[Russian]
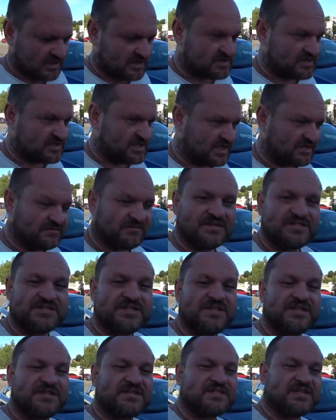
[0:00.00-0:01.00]
к
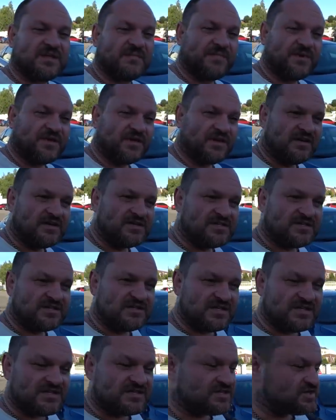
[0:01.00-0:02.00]
120, к 150
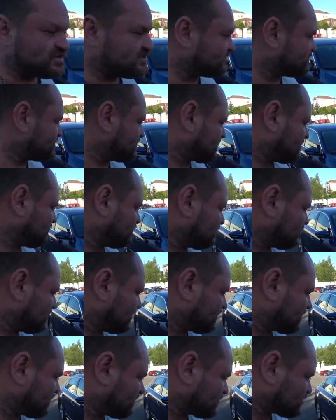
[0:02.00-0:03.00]
тысячам все равно на
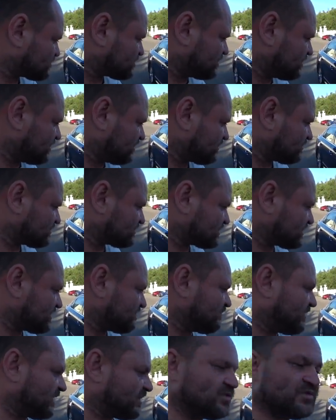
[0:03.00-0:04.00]
этой машине цепь
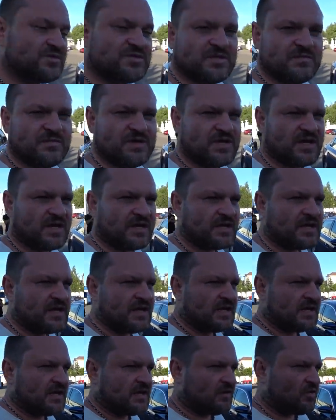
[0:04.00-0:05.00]
придется менять.
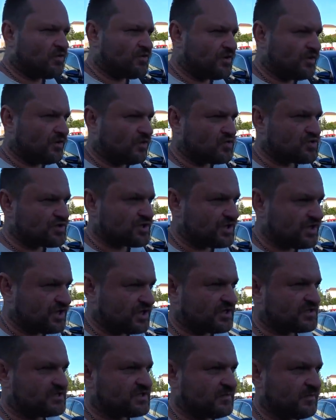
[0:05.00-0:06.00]
У нее уже
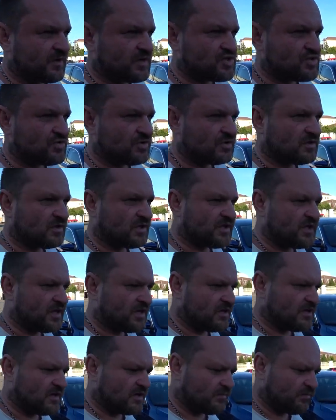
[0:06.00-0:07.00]
есть небольшое
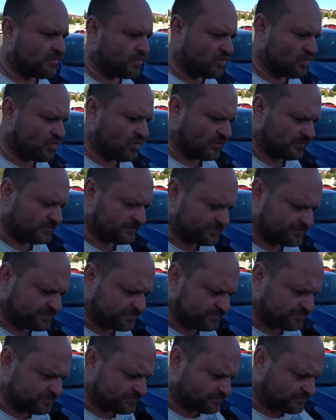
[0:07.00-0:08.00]
отклонение по
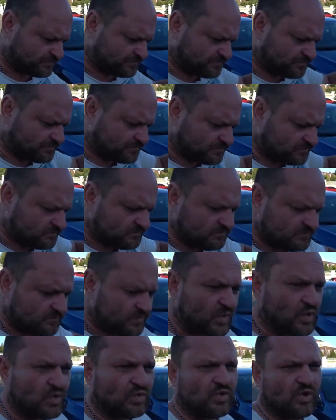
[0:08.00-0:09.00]

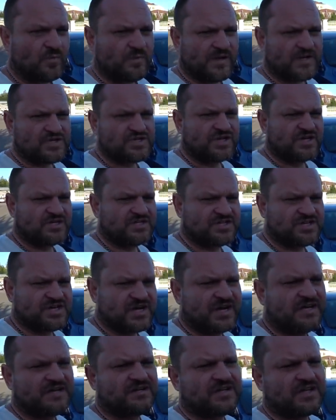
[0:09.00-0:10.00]
углу опережения
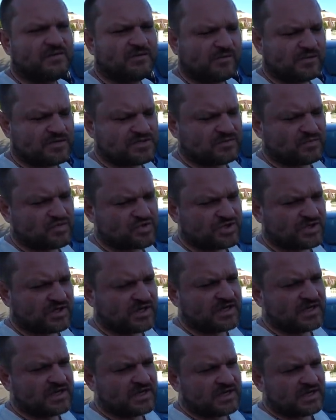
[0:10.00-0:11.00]
зажигания. Таким образом можно
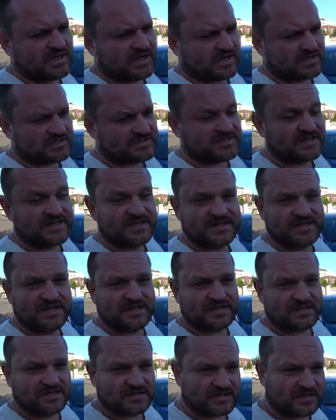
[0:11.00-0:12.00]

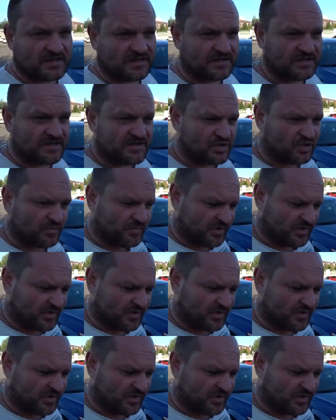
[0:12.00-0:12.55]
отследить э, ее